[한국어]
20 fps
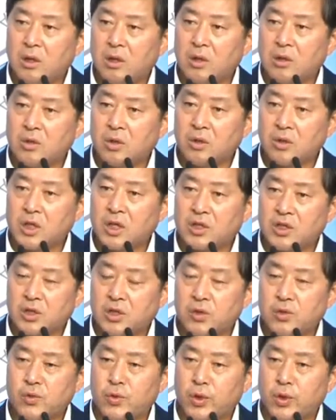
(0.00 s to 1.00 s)

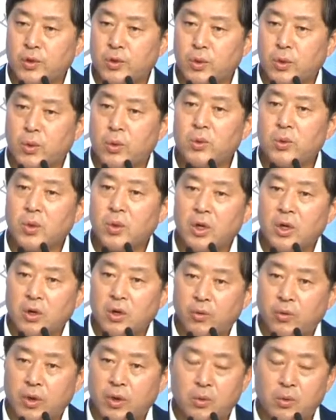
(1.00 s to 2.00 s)
성장시킬 수 있도록
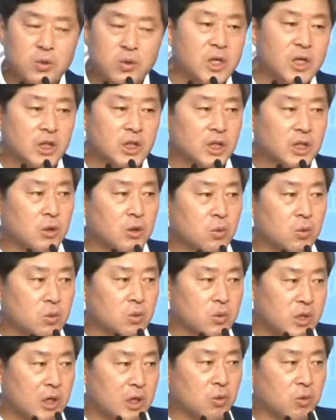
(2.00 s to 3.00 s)
우리 논산은
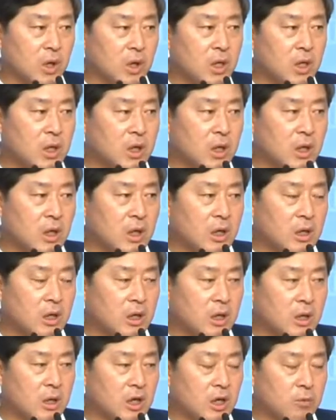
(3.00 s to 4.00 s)
논산과 아,
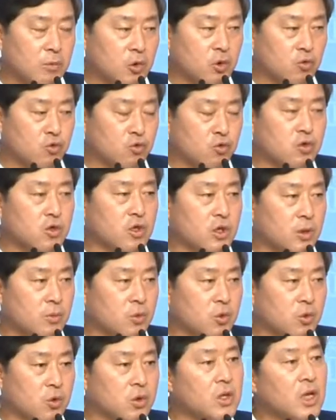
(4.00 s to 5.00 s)
대한민국
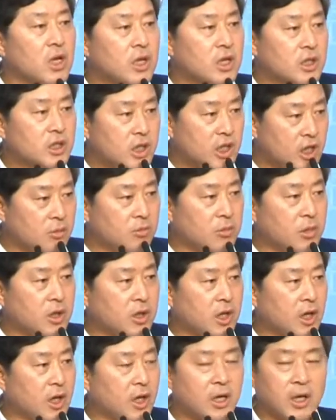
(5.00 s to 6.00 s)
충청남도는 책임
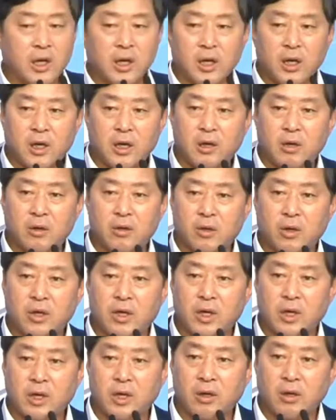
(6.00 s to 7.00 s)
있게 예,
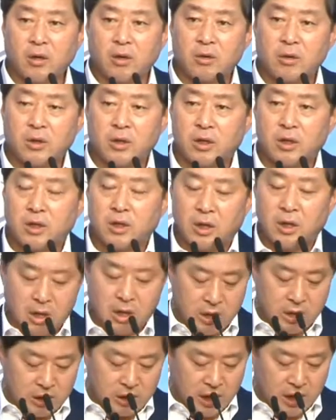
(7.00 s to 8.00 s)
그렇게 여건들을
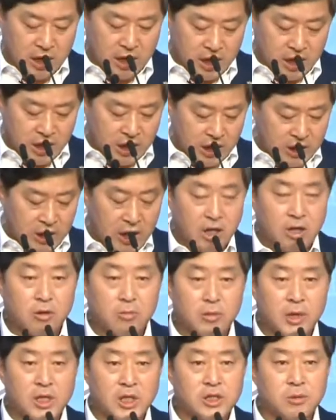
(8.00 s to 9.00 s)
다 해내겠다 이런
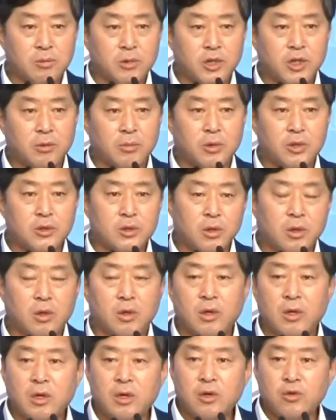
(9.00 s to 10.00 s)
말씀을 드리면서
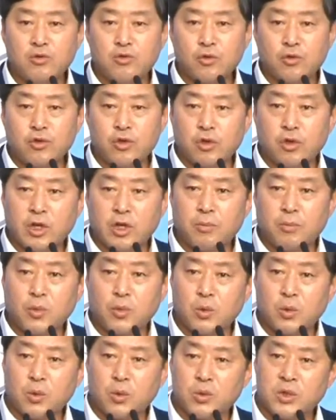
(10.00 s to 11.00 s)

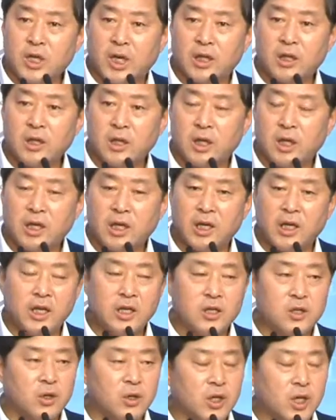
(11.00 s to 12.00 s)
충청남도 논산
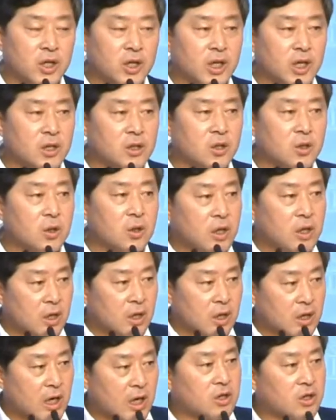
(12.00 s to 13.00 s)
이전에 대해서
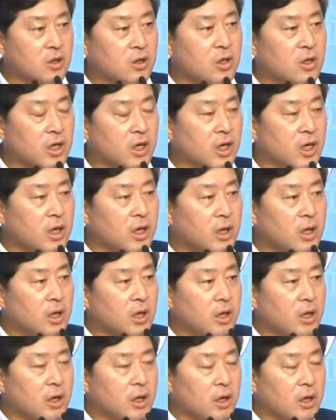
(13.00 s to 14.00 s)
강력하게
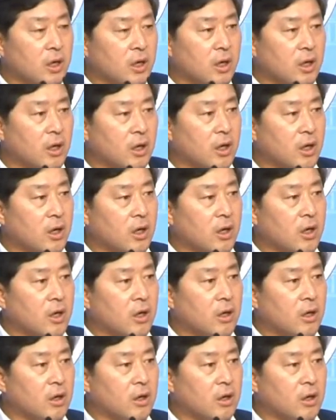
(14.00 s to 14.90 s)
에, 예, 에,